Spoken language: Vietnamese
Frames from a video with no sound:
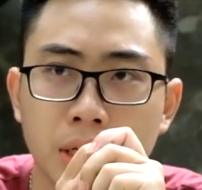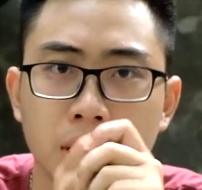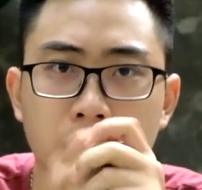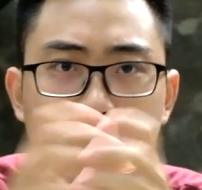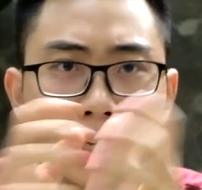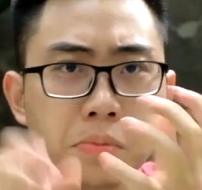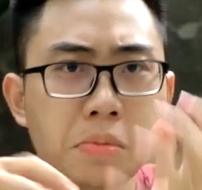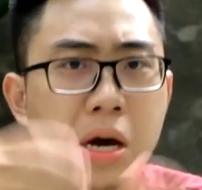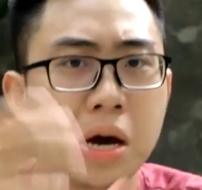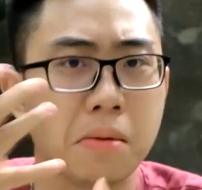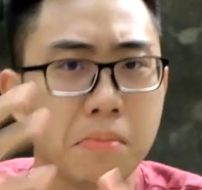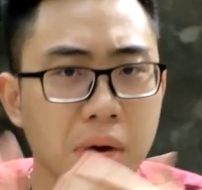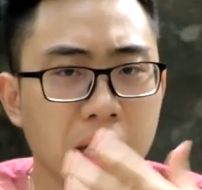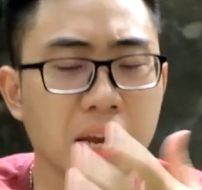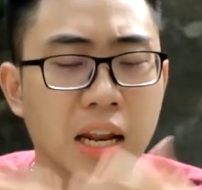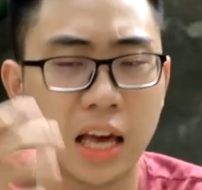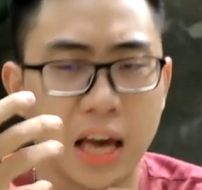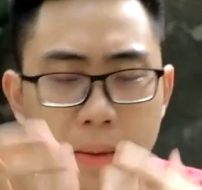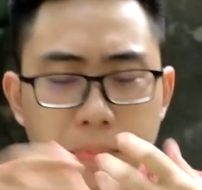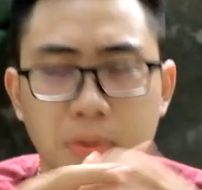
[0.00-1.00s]
Nhưng mà mình
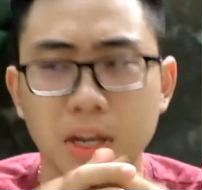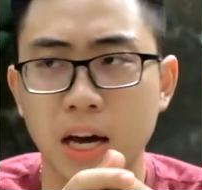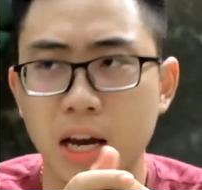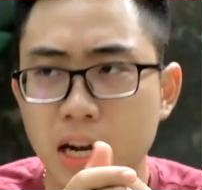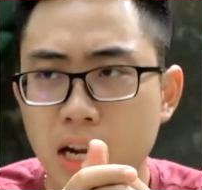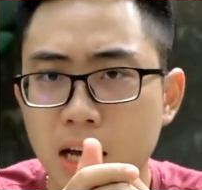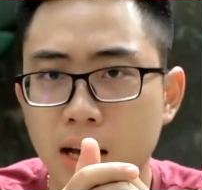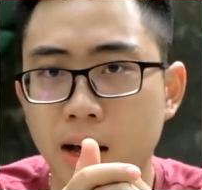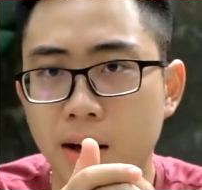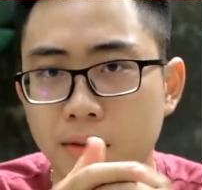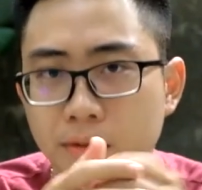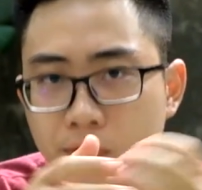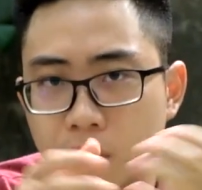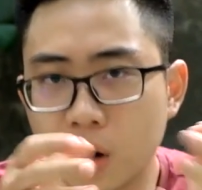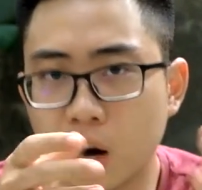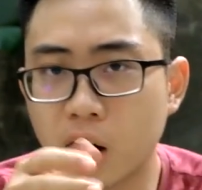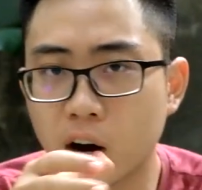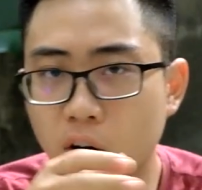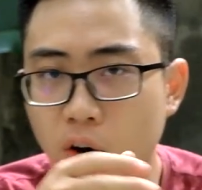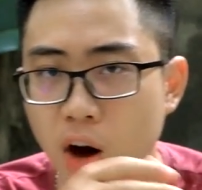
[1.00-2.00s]
lại cảm thấy là
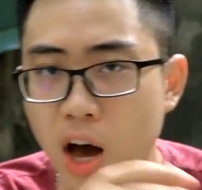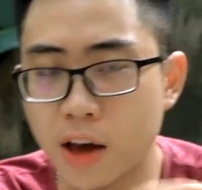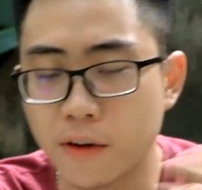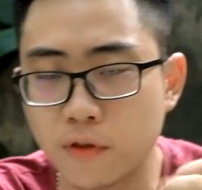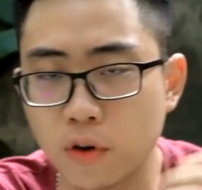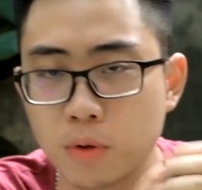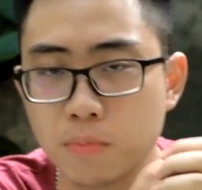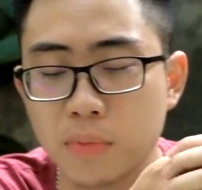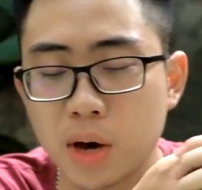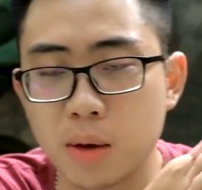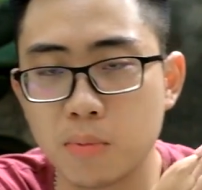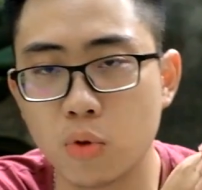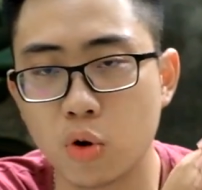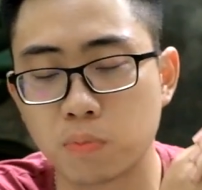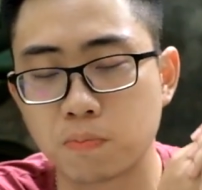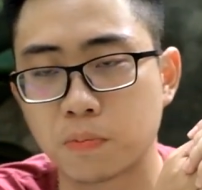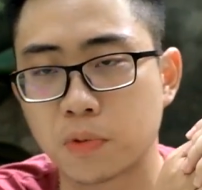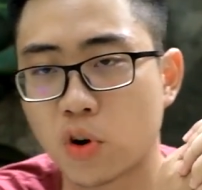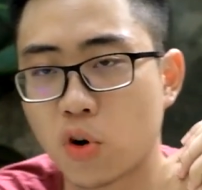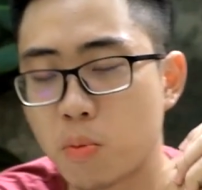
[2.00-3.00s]
vừa có iPhone 11
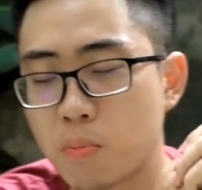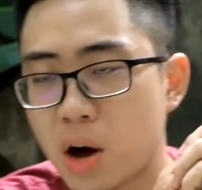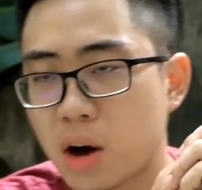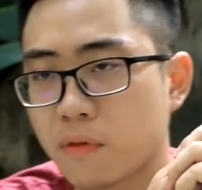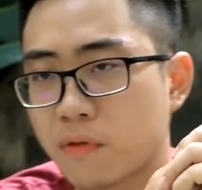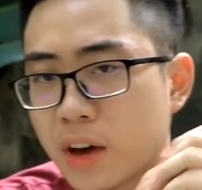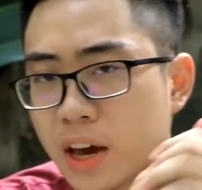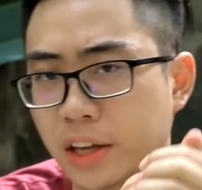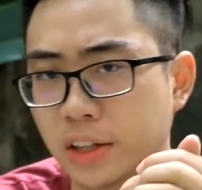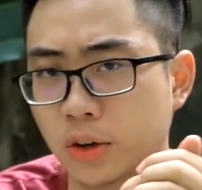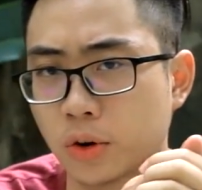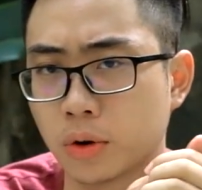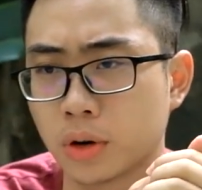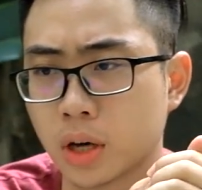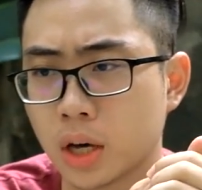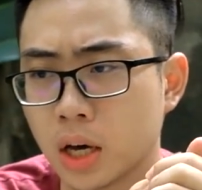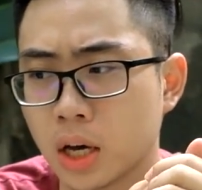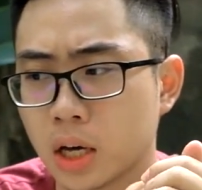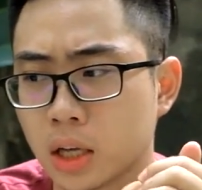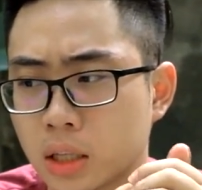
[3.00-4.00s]
Pro Max về rồi.
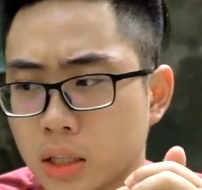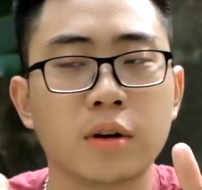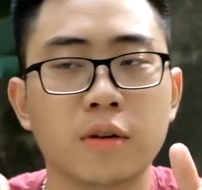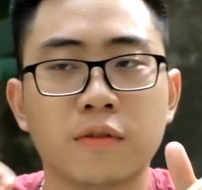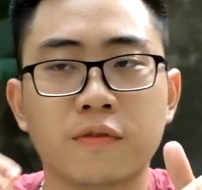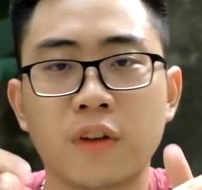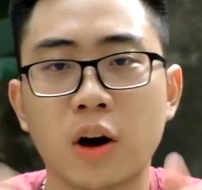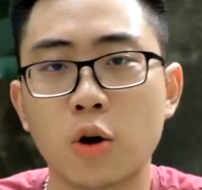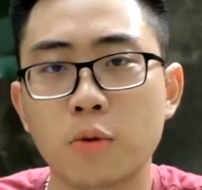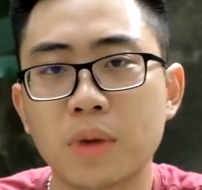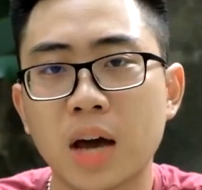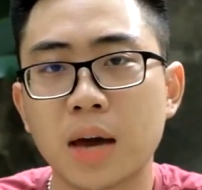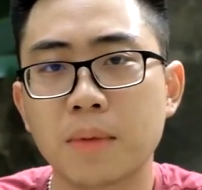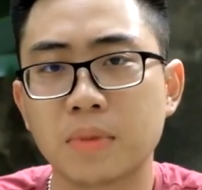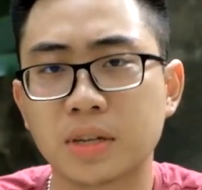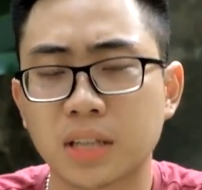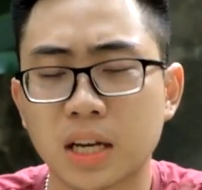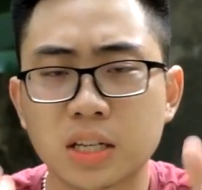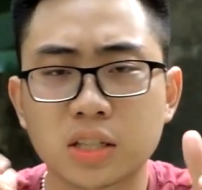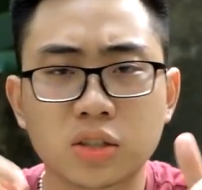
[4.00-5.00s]
Và hôm nay
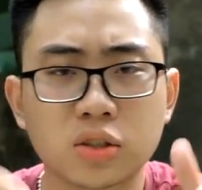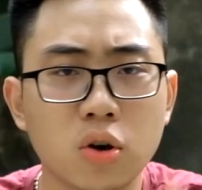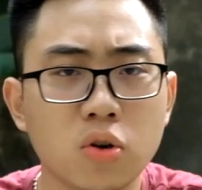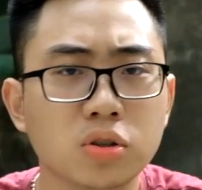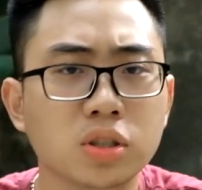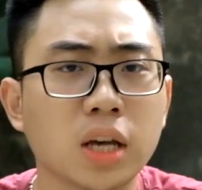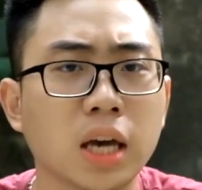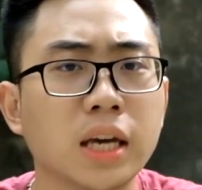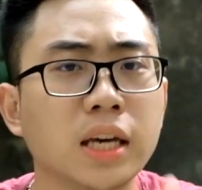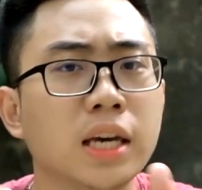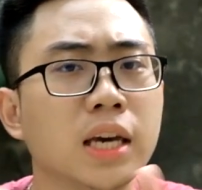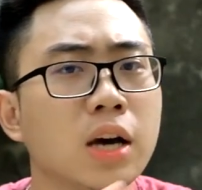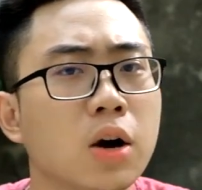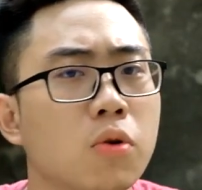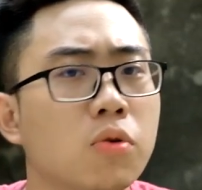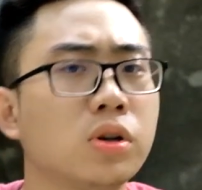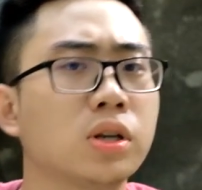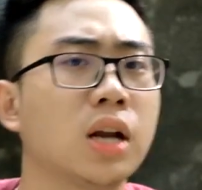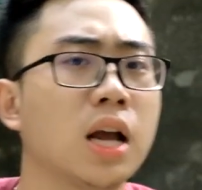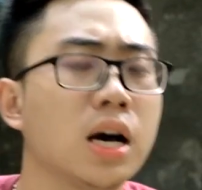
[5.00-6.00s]
mình sẽ so sánh hiệu
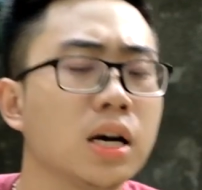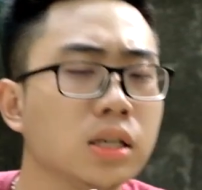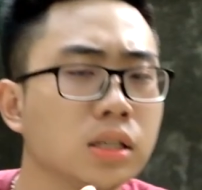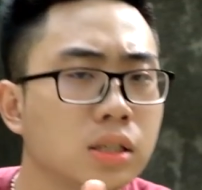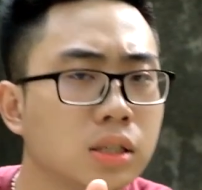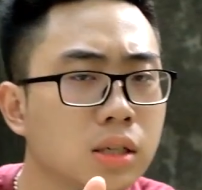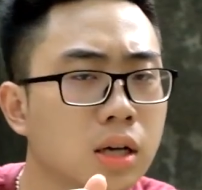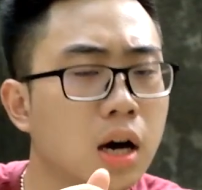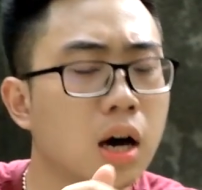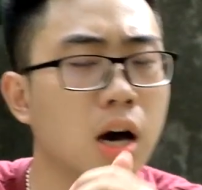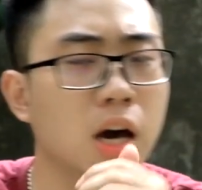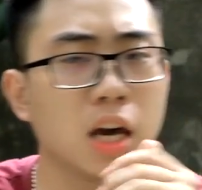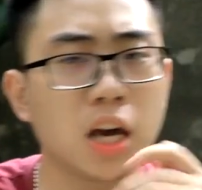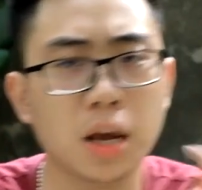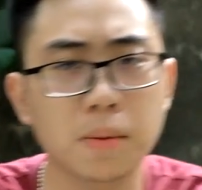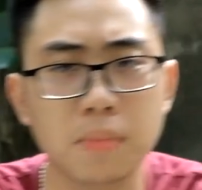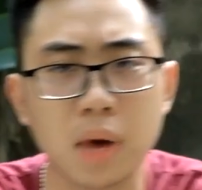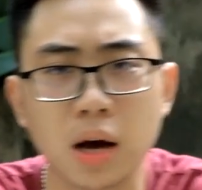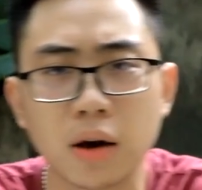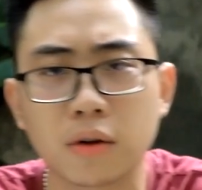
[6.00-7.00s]
năng giữa
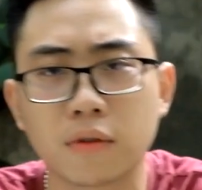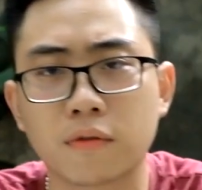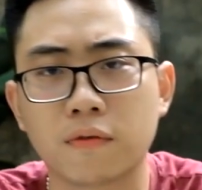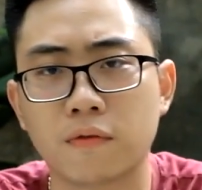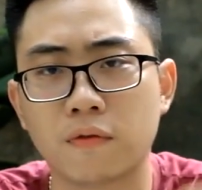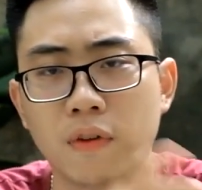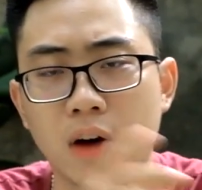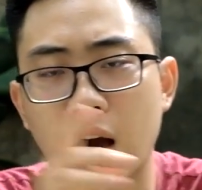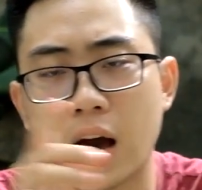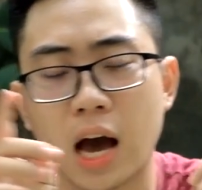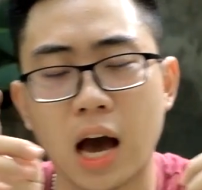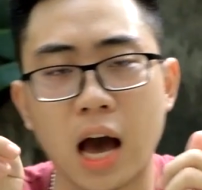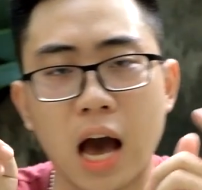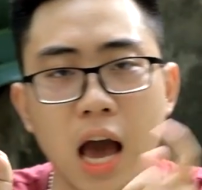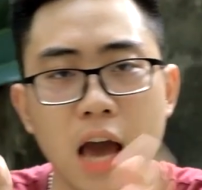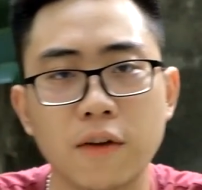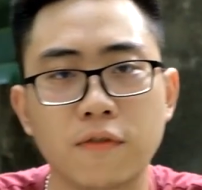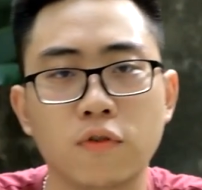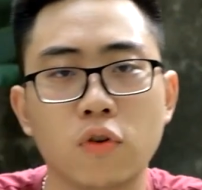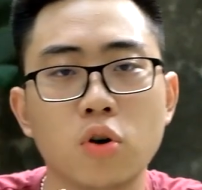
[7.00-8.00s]
XS Max và
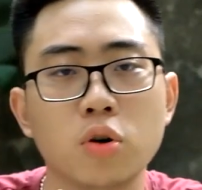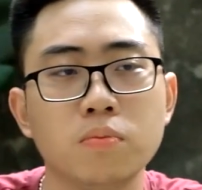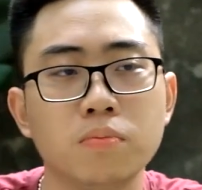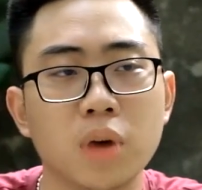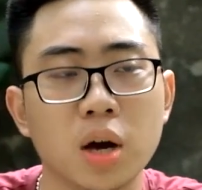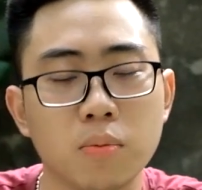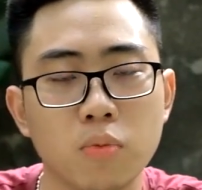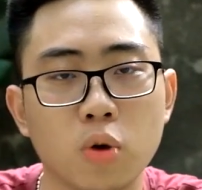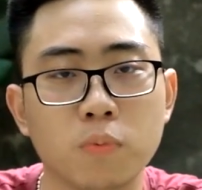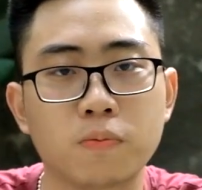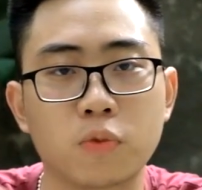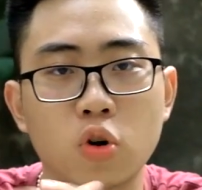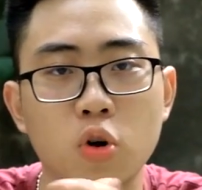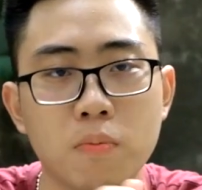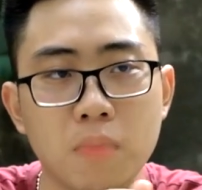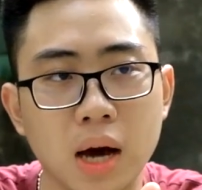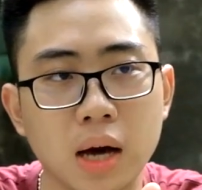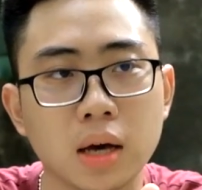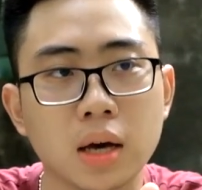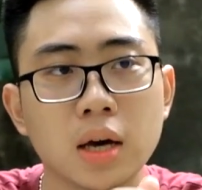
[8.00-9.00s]
iPhone 11 Pro
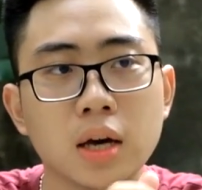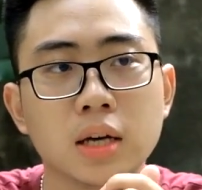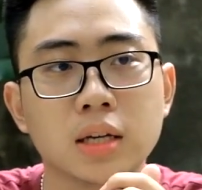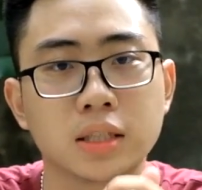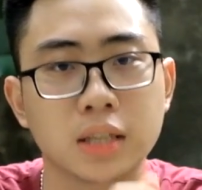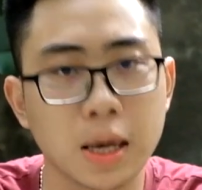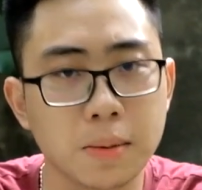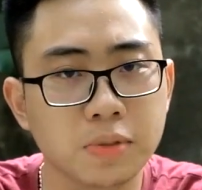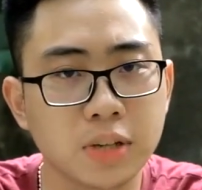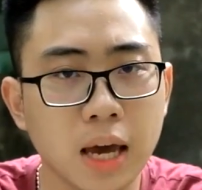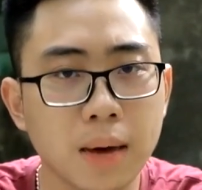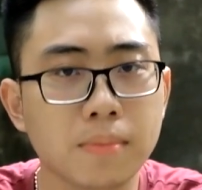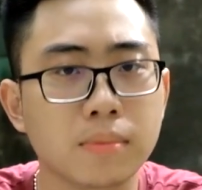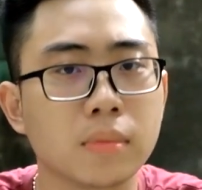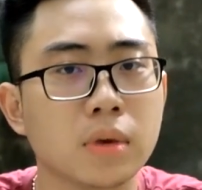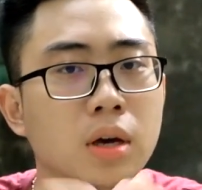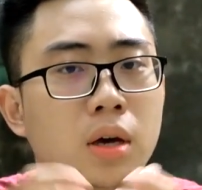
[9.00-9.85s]
Max. Xem